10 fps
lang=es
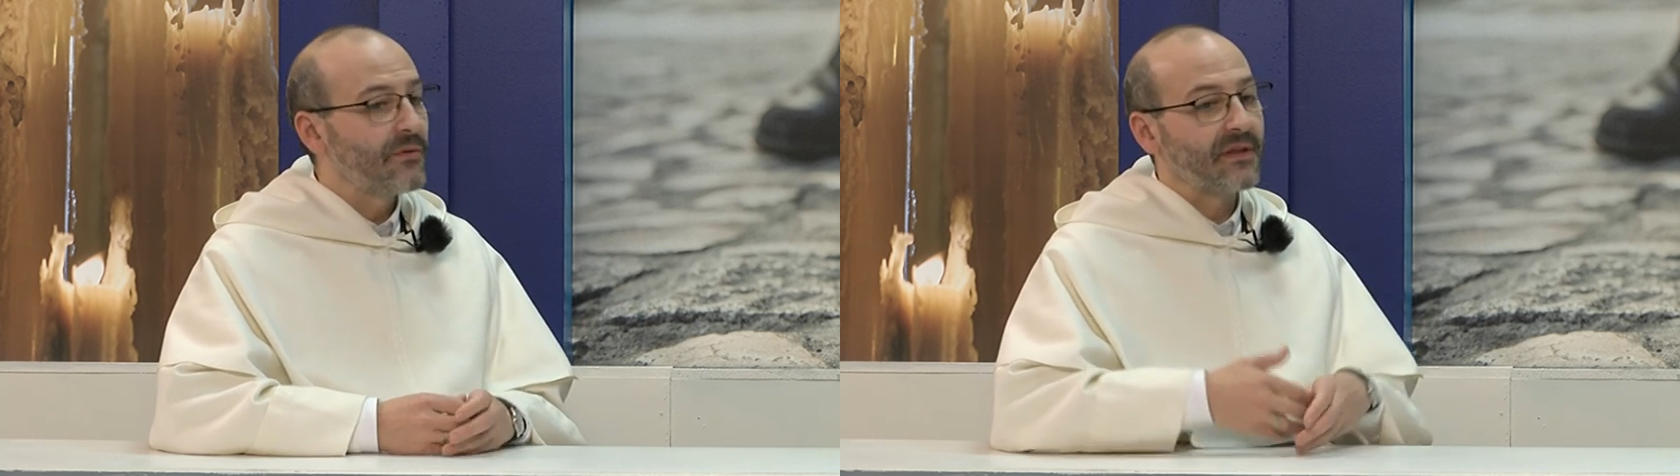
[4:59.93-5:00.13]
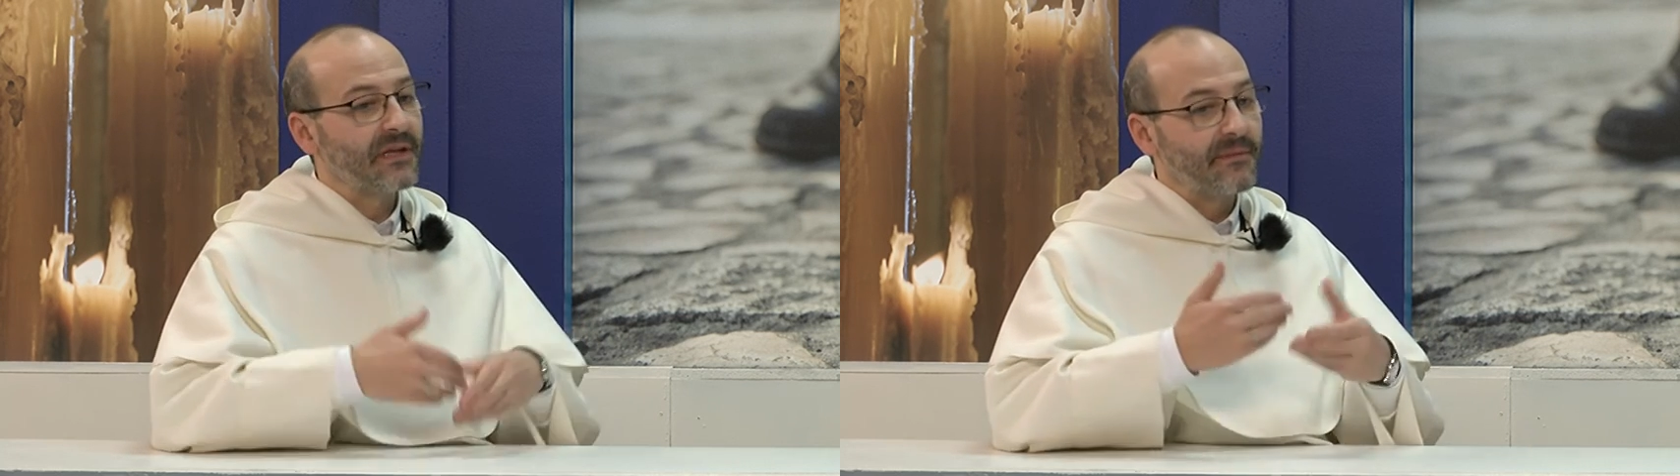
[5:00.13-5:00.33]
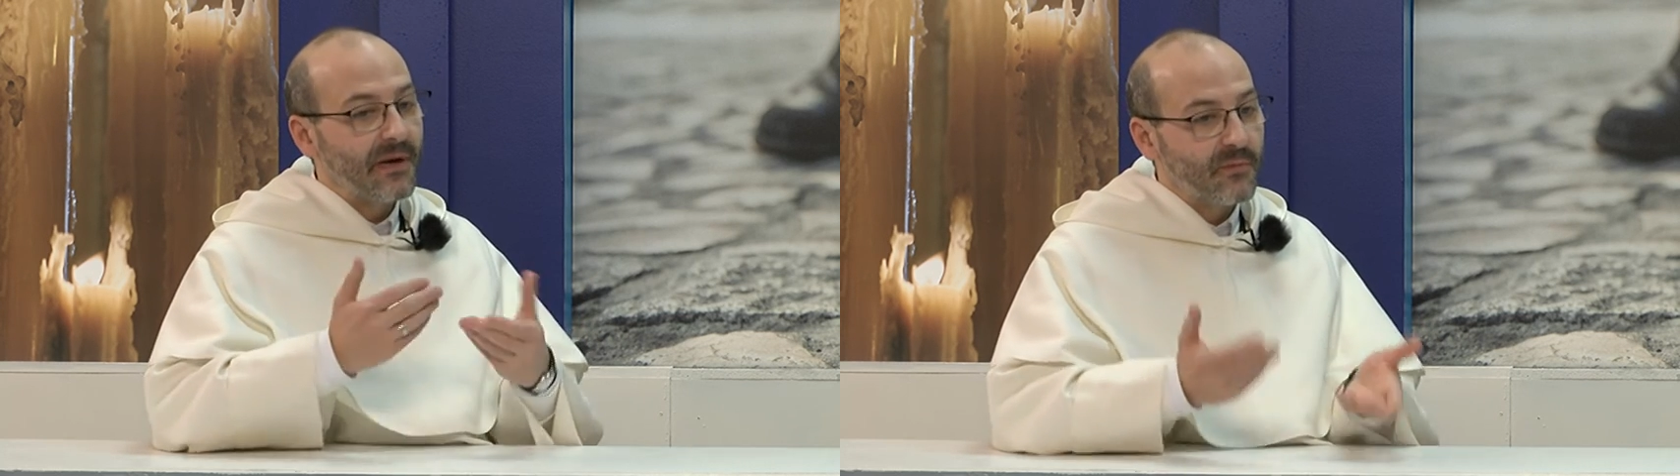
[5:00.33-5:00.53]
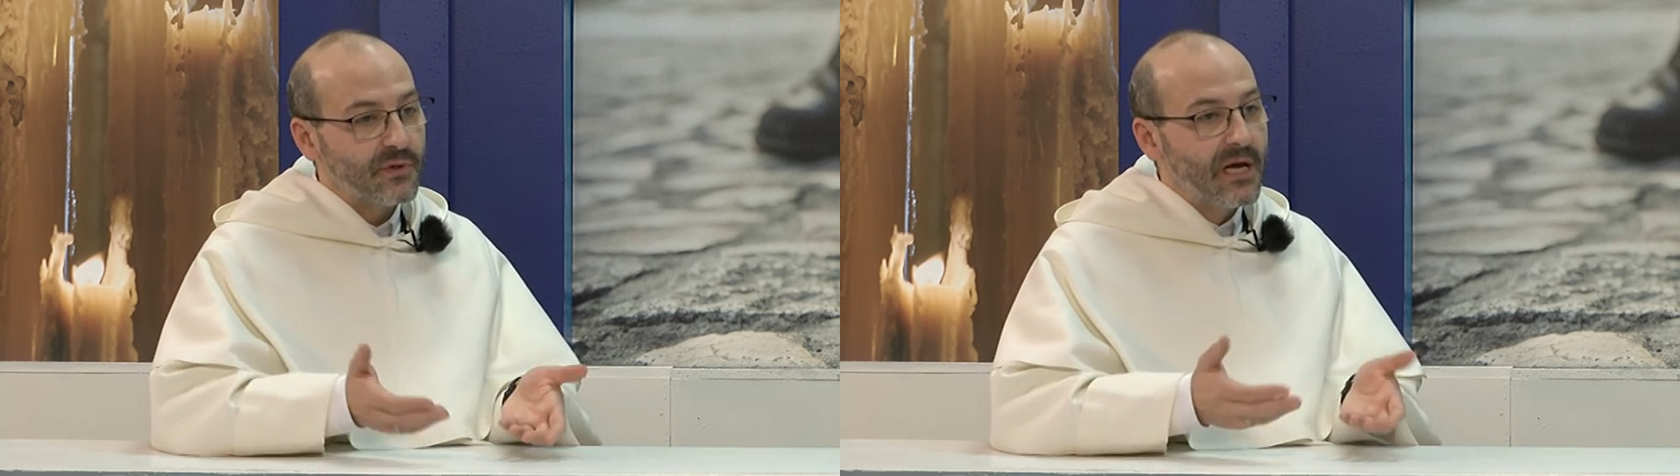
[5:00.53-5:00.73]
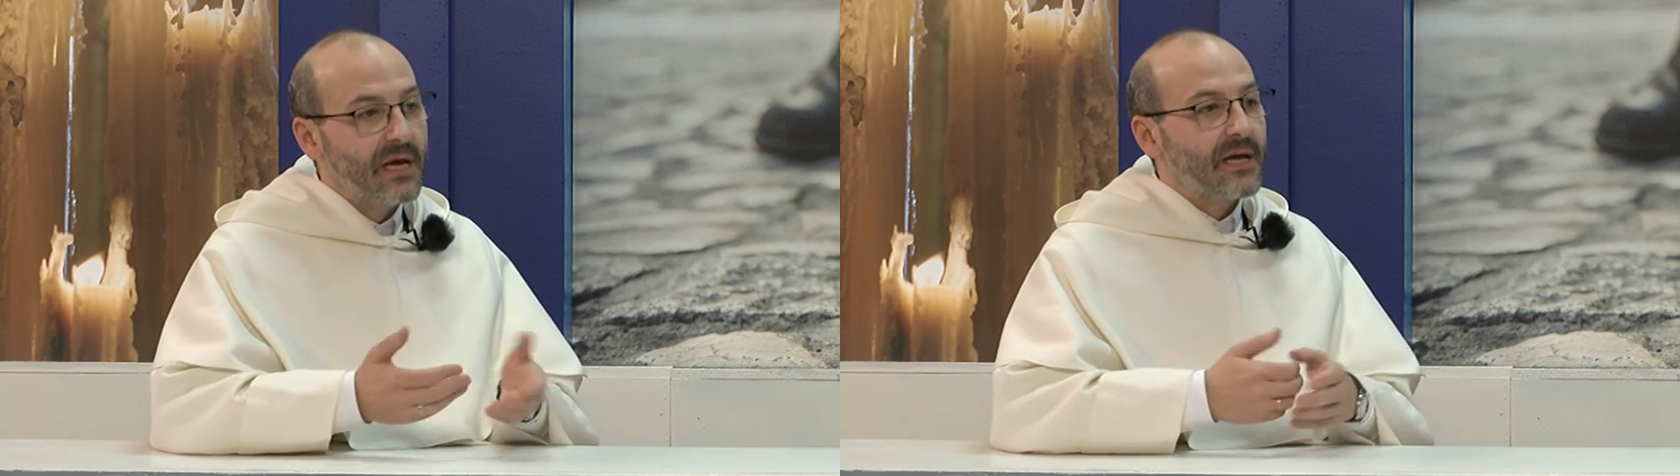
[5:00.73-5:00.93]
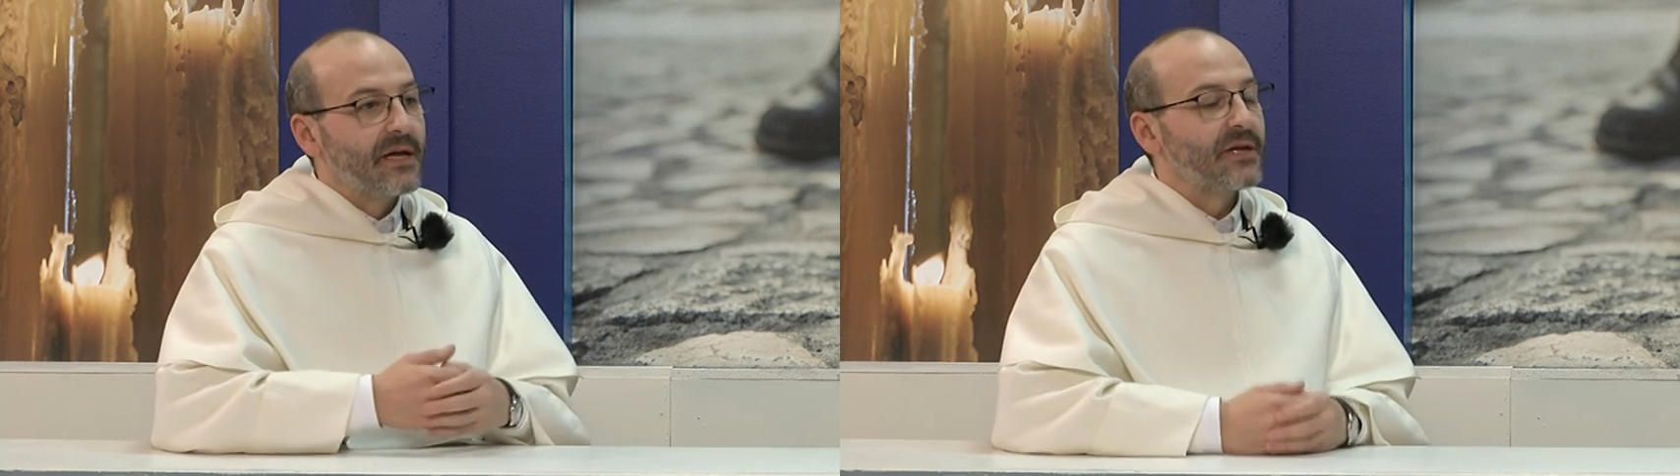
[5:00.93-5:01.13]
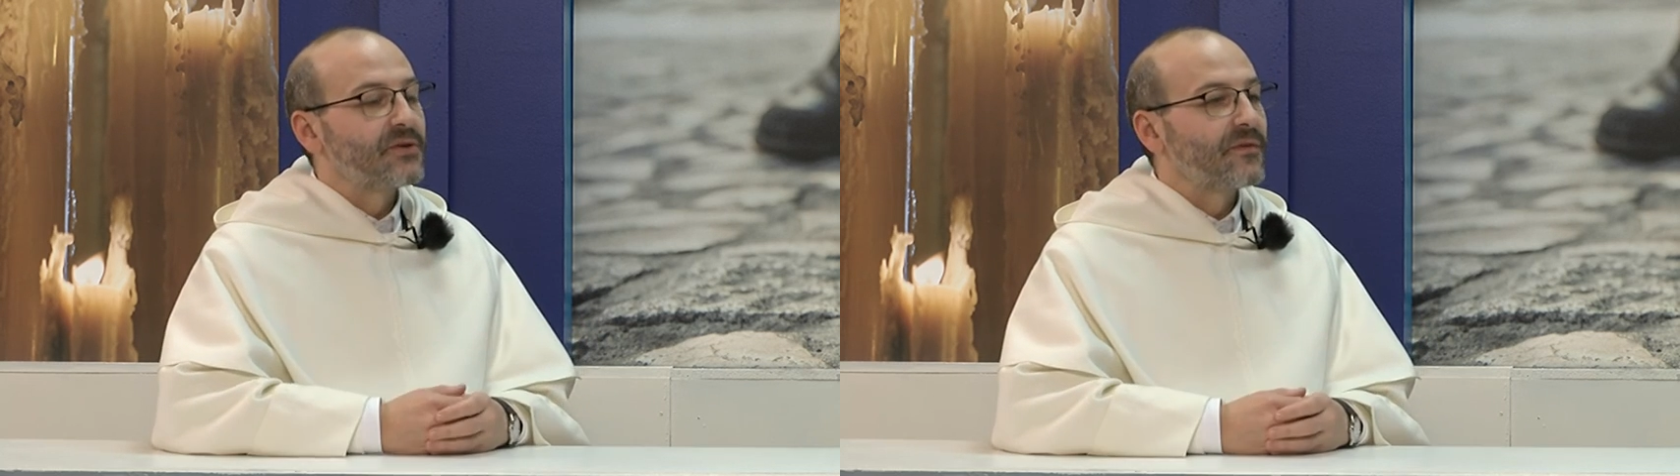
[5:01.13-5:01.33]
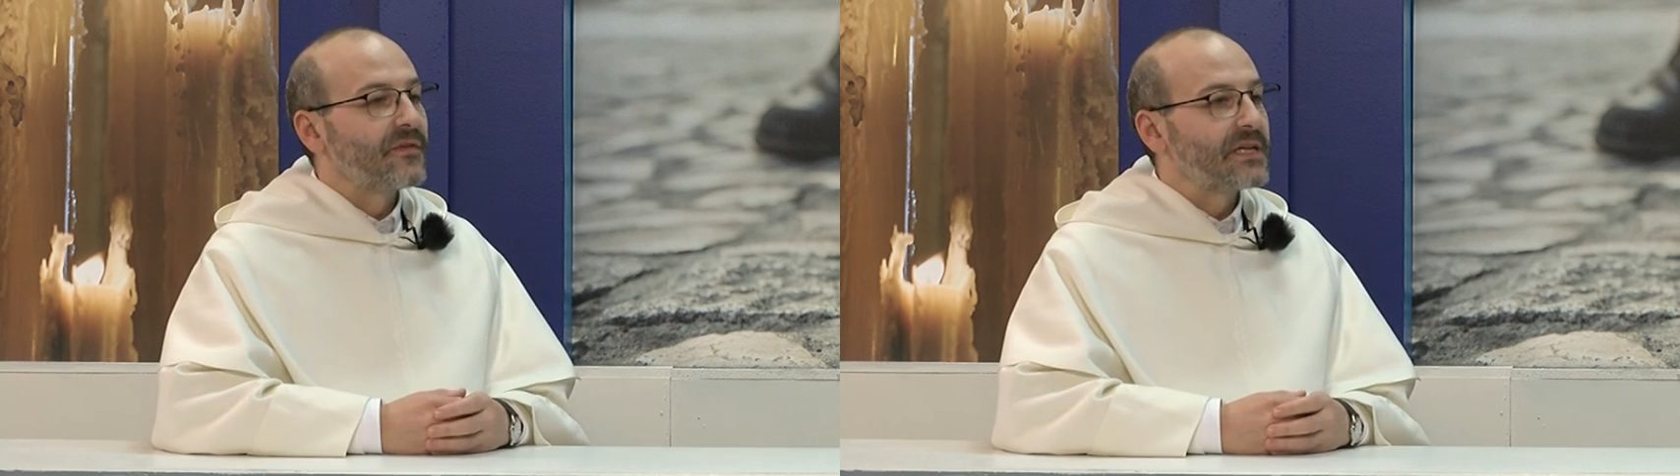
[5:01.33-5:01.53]
aunque celebramos eh,
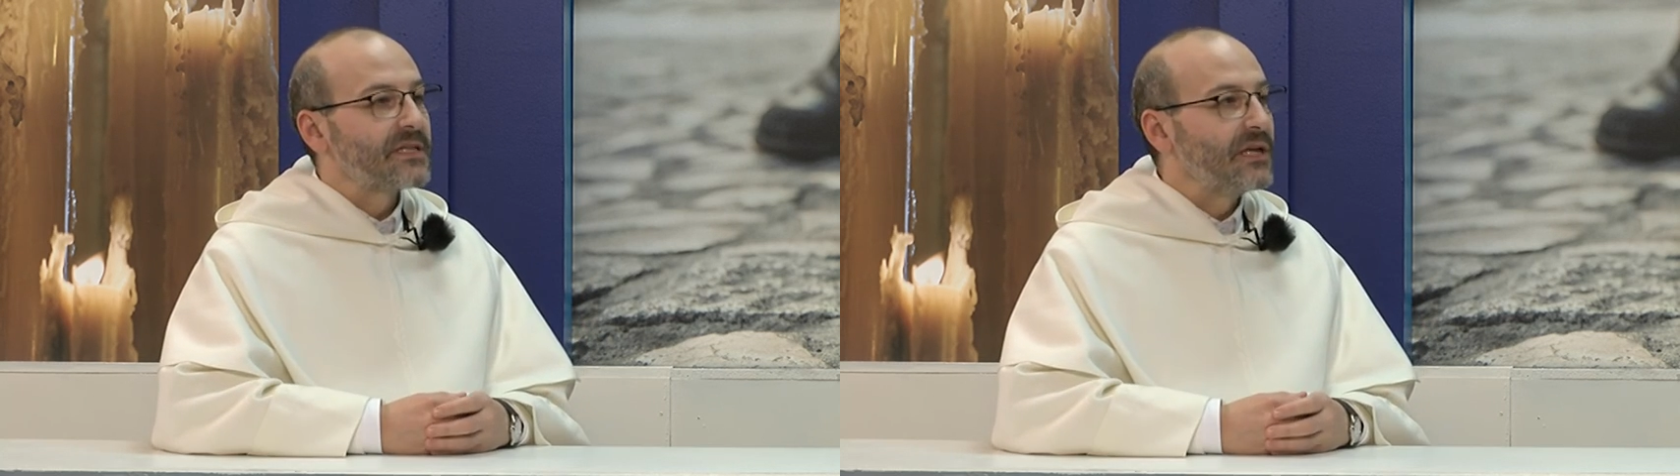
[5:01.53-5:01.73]
su fiesta